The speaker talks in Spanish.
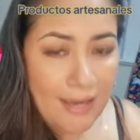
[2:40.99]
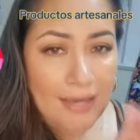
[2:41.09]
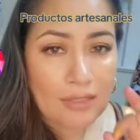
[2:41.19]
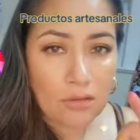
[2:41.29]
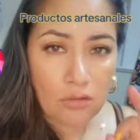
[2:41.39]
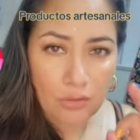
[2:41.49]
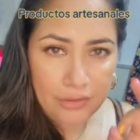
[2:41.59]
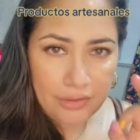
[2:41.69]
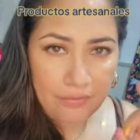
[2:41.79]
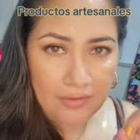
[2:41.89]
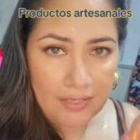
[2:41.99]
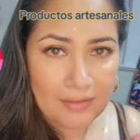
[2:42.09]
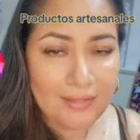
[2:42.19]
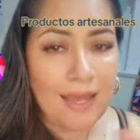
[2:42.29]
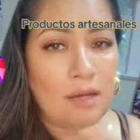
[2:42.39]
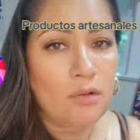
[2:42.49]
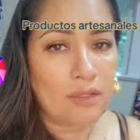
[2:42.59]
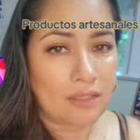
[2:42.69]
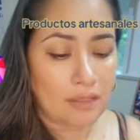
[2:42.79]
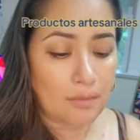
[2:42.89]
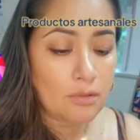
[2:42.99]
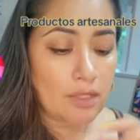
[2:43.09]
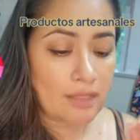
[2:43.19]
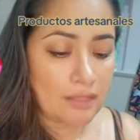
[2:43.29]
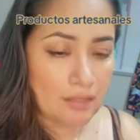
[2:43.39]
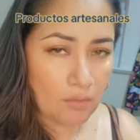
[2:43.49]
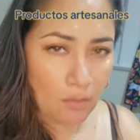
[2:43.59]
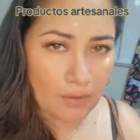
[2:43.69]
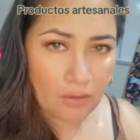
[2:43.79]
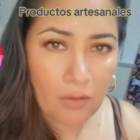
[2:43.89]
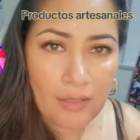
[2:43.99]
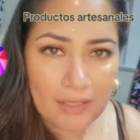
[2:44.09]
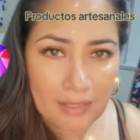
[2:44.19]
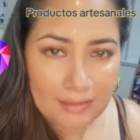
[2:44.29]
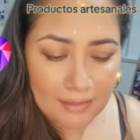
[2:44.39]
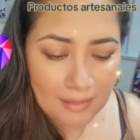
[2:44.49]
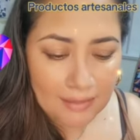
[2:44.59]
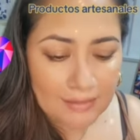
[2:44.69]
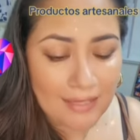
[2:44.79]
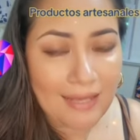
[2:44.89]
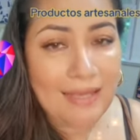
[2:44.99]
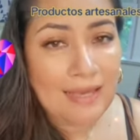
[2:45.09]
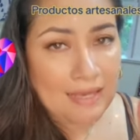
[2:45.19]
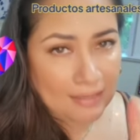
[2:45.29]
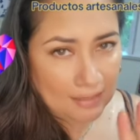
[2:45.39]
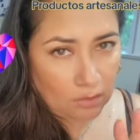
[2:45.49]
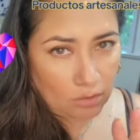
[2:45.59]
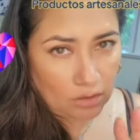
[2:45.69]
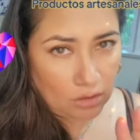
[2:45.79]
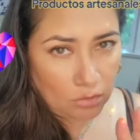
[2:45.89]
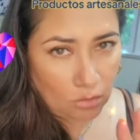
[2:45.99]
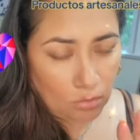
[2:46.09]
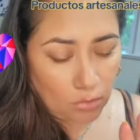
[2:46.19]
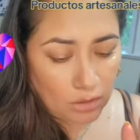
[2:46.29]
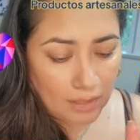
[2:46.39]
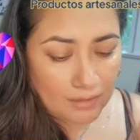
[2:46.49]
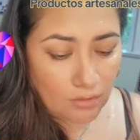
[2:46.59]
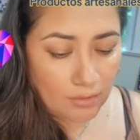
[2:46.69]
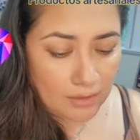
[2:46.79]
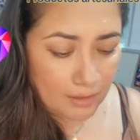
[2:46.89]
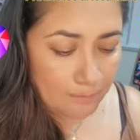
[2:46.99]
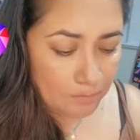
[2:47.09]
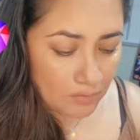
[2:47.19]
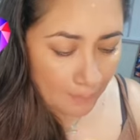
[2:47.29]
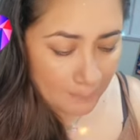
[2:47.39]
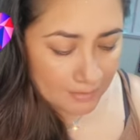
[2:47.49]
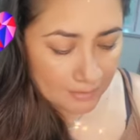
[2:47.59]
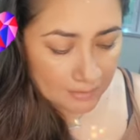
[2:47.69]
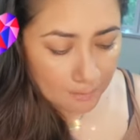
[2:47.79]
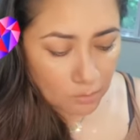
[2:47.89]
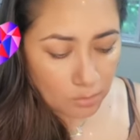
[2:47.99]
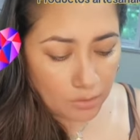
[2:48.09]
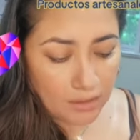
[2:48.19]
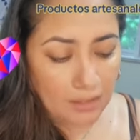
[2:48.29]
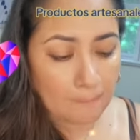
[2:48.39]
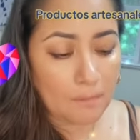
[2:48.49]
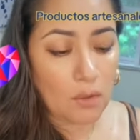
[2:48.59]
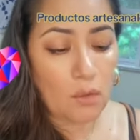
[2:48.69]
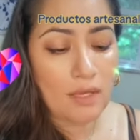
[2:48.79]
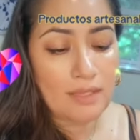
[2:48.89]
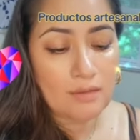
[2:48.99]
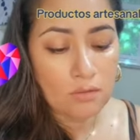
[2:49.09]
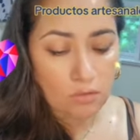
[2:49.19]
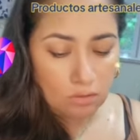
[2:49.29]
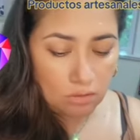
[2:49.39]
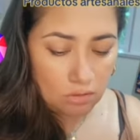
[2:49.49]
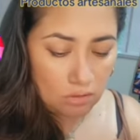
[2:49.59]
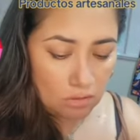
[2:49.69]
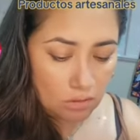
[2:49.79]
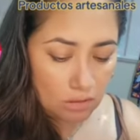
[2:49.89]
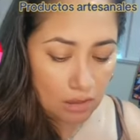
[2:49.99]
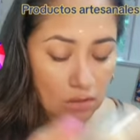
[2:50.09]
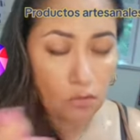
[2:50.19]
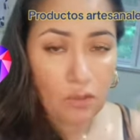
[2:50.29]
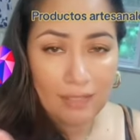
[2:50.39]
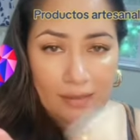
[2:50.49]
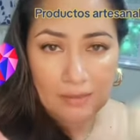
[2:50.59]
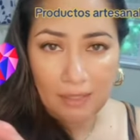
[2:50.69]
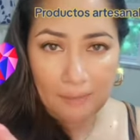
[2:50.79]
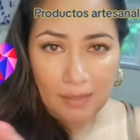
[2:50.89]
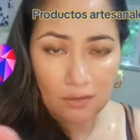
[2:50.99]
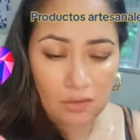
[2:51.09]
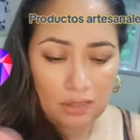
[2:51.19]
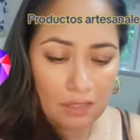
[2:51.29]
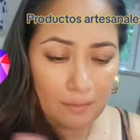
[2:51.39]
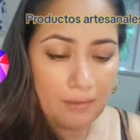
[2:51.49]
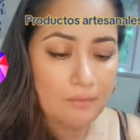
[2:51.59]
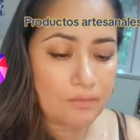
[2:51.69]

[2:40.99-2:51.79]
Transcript: Eso es con referencia a lo que tenemos en este momento en esta cajita que es lo que te estoy mostrando, ¿verdad? También tenemos, por ejemplo, estos desodorantes, cambiando de tema.